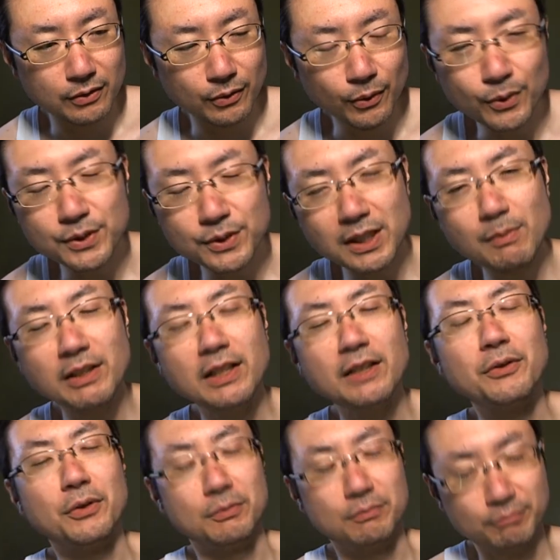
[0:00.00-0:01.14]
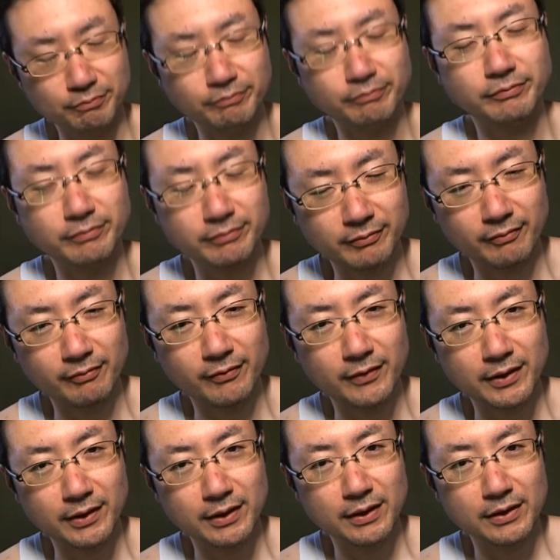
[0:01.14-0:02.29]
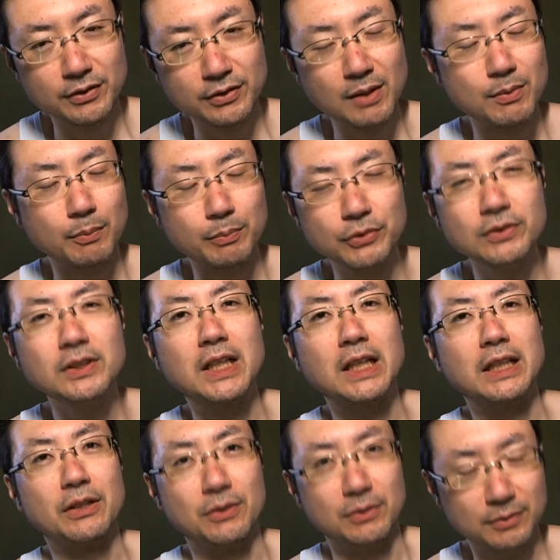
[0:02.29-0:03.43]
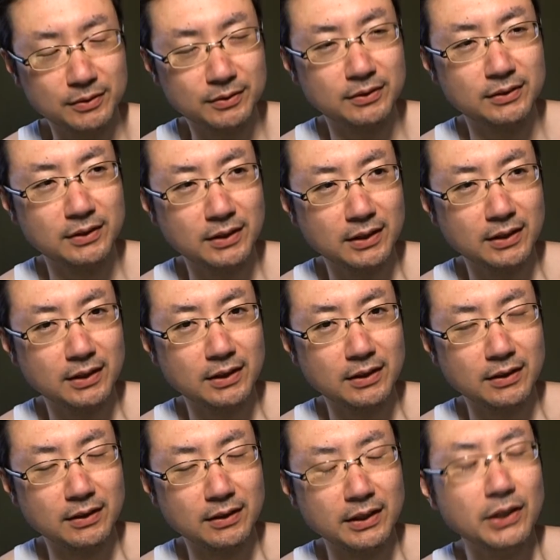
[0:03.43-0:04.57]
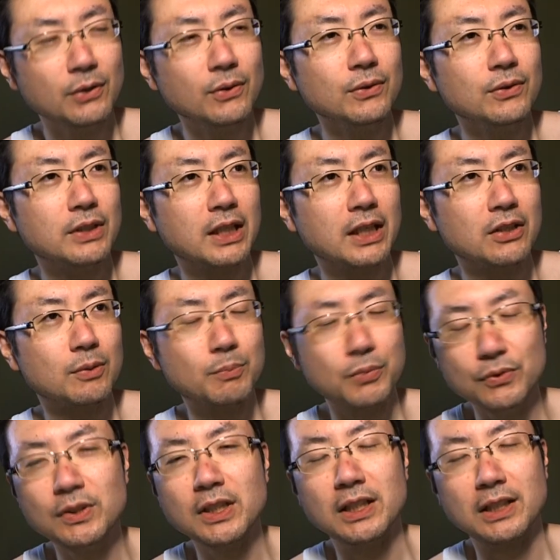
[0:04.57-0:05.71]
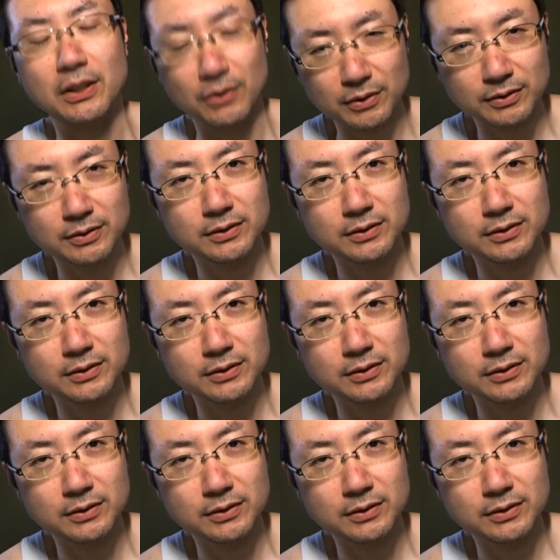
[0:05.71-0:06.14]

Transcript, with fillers: 王様なのよそれはもう文化なの日本の中の文化なの